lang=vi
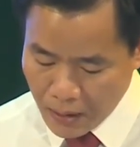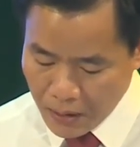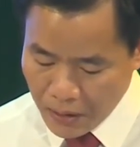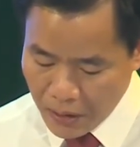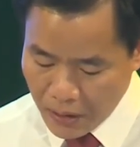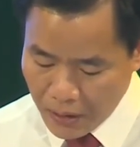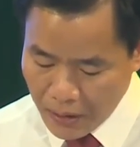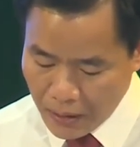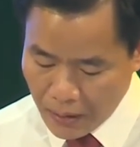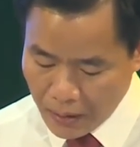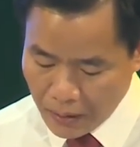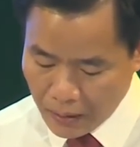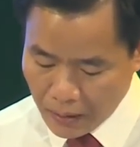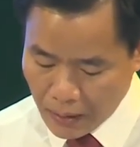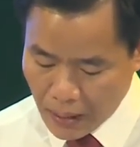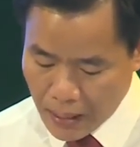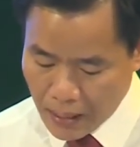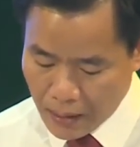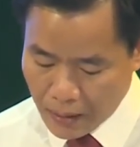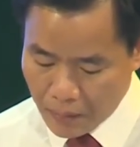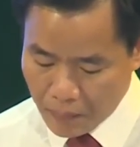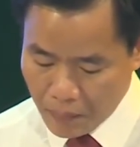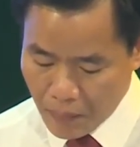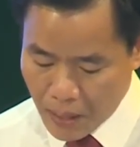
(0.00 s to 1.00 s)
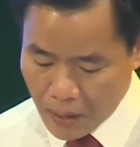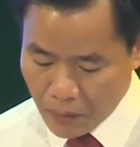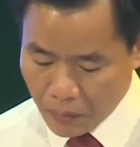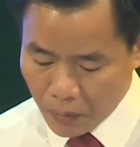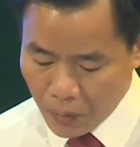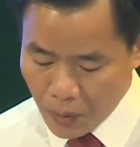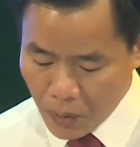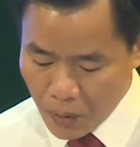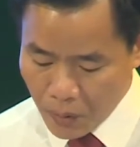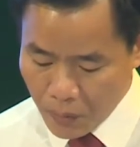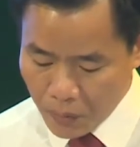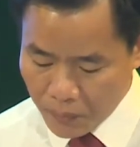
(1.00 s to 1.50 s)
trên nền tảng bảo
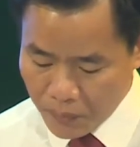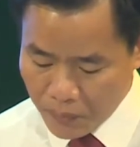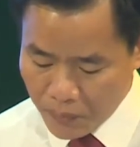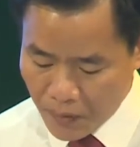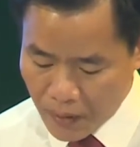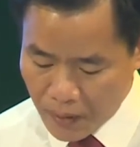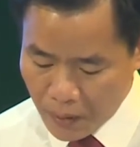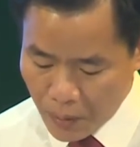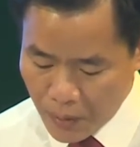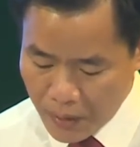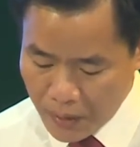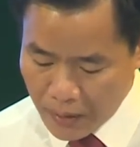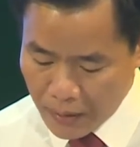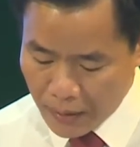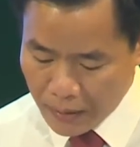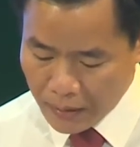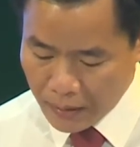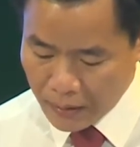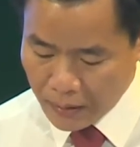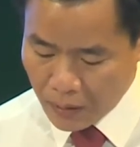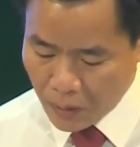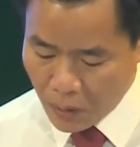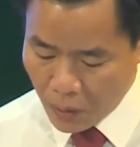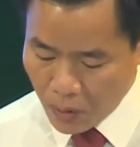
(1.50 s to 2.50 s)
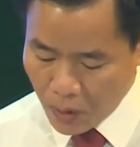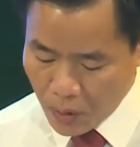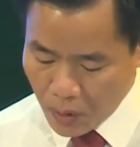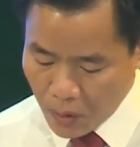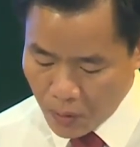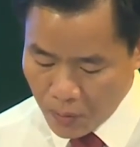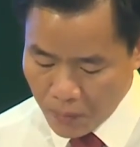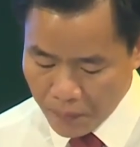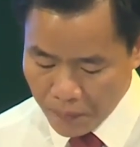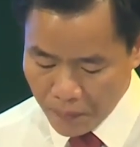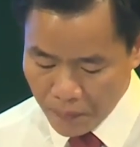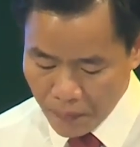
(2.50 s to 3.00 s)
tồn, phát huy giá trị cổ
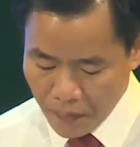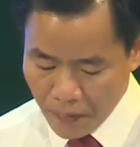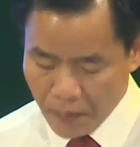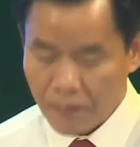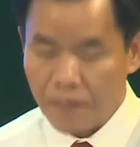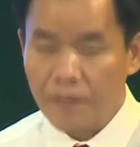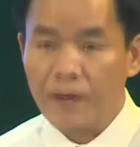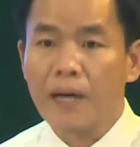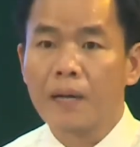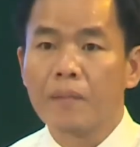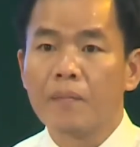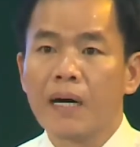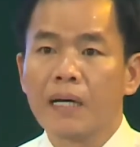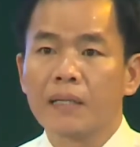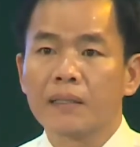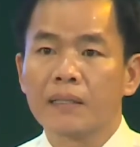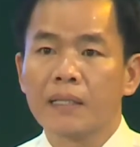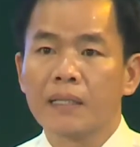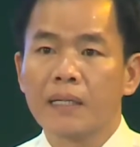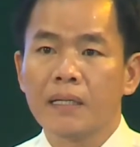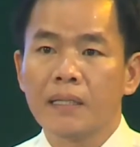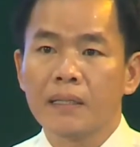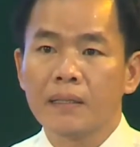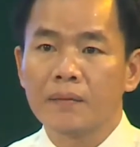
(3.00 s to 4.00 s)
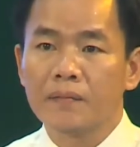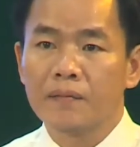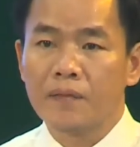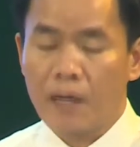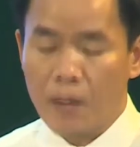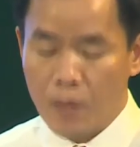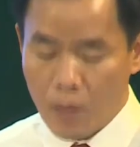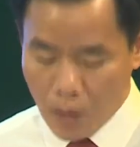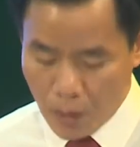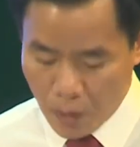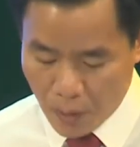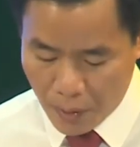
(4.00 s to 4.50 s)
đô và bản sắc
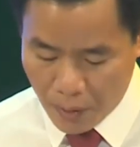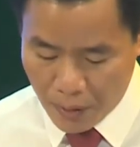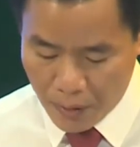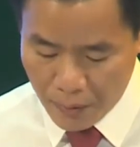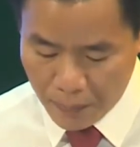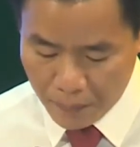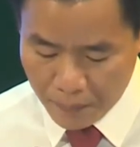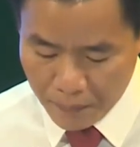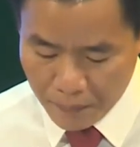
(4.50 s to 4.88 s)
văn hóa Huế.